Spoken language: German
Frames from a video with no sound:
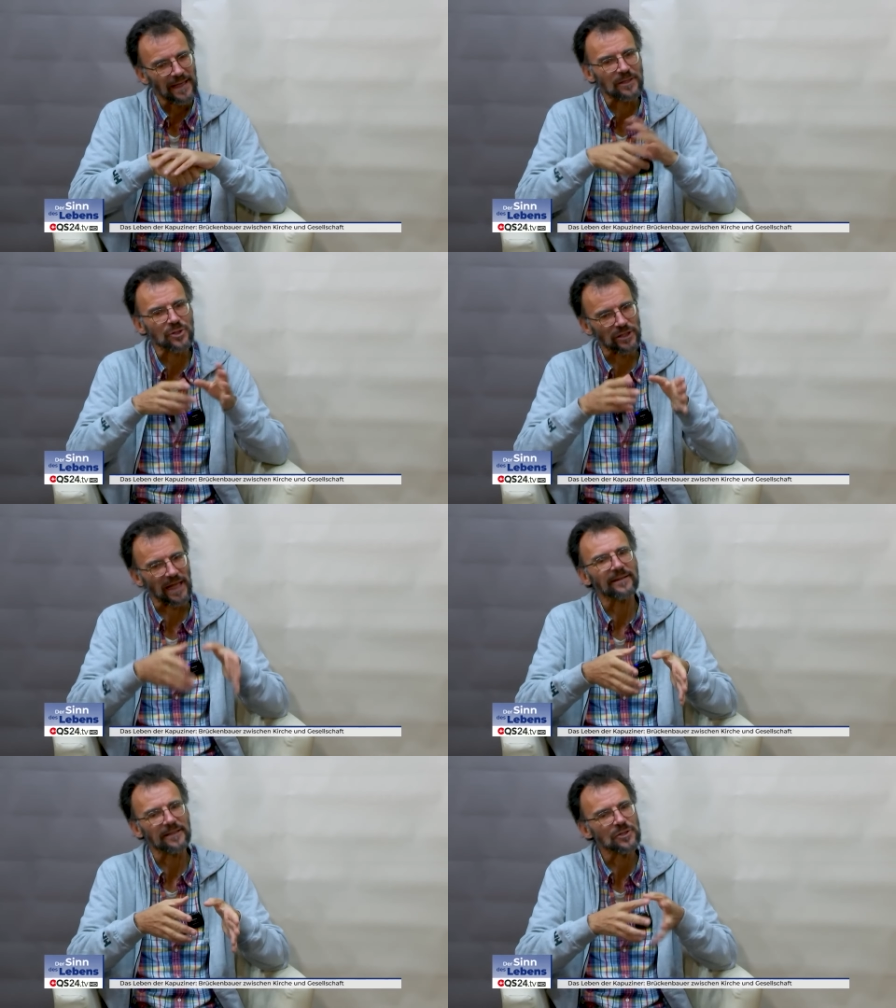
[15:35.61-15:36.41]
in
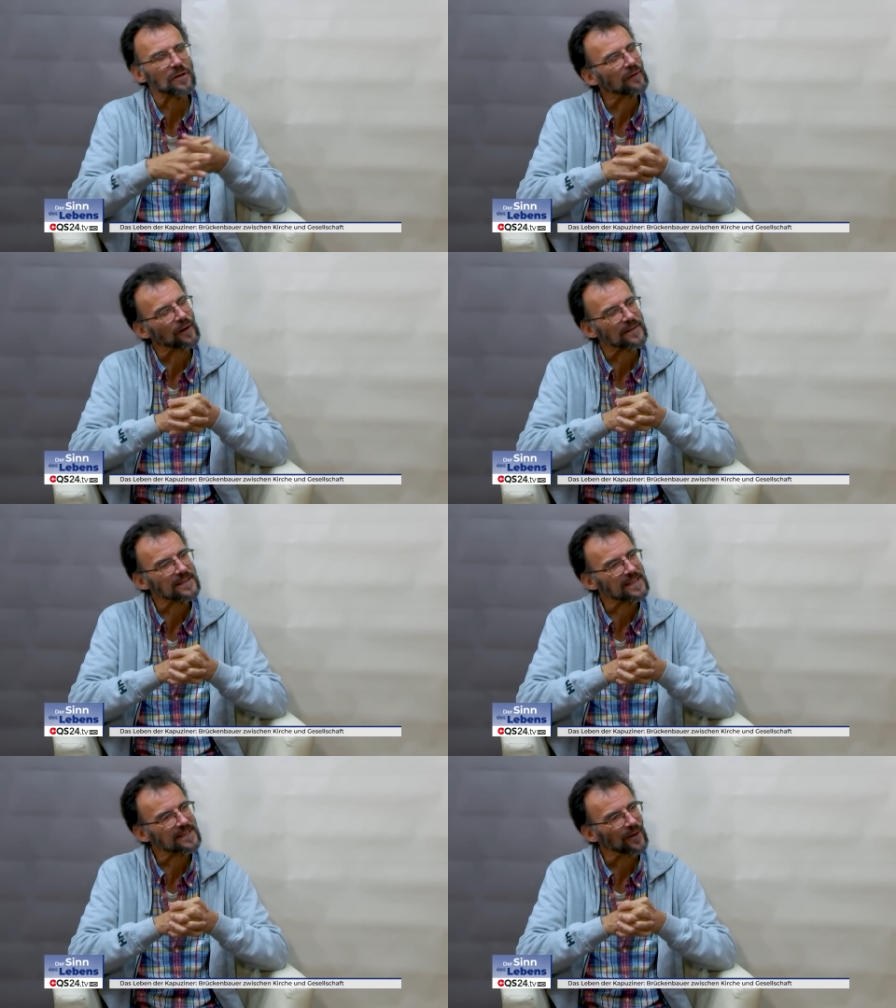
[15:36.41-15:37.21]
städtische
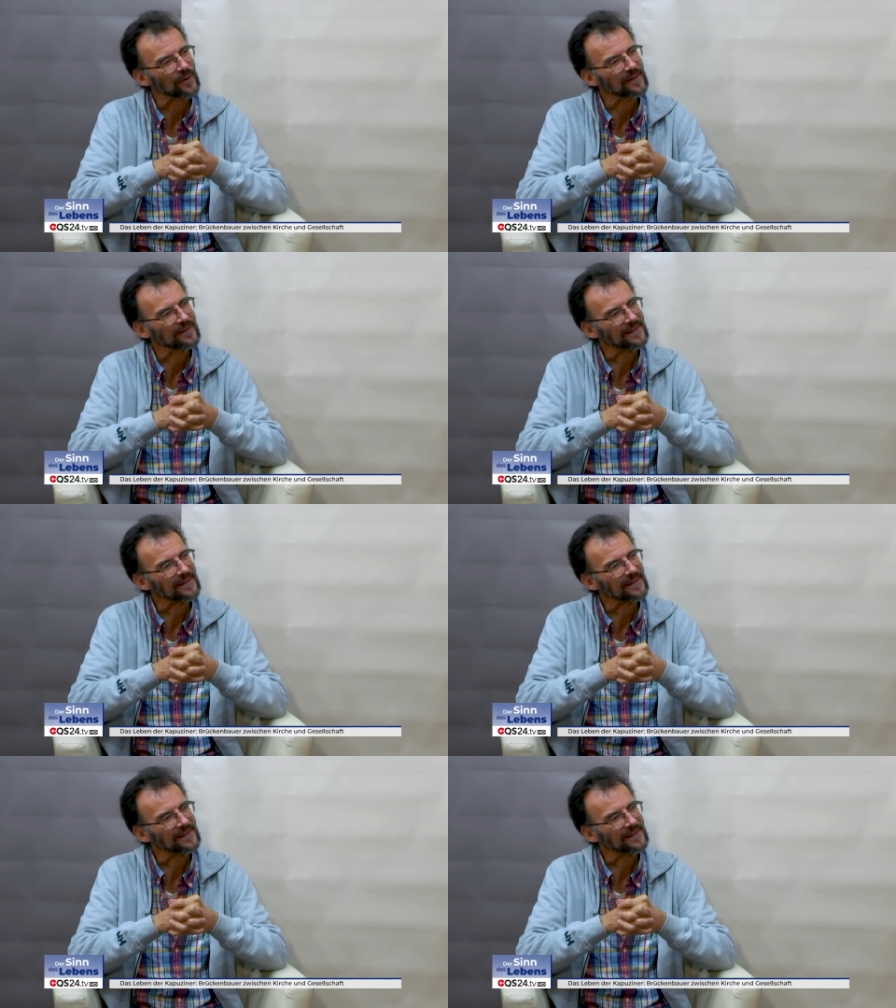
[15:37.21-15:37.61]
Franziskaner.